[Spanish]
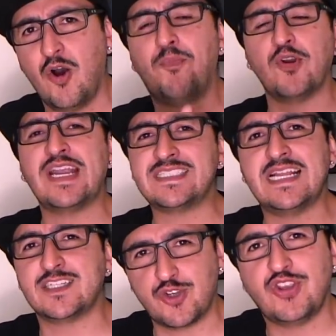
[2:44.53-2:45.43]
¿O ponerse
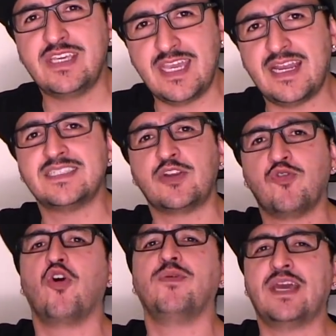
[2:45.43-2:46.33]
las rodilleras en
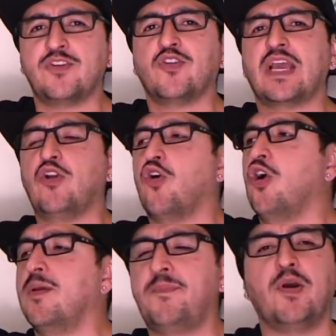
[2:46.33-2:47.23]
un gobierno que lo
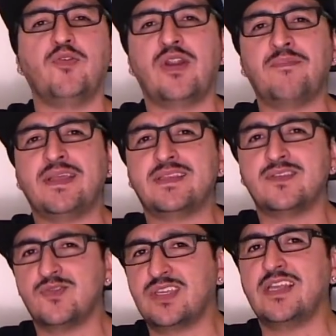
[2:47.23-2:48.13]
golpeó duramente en sus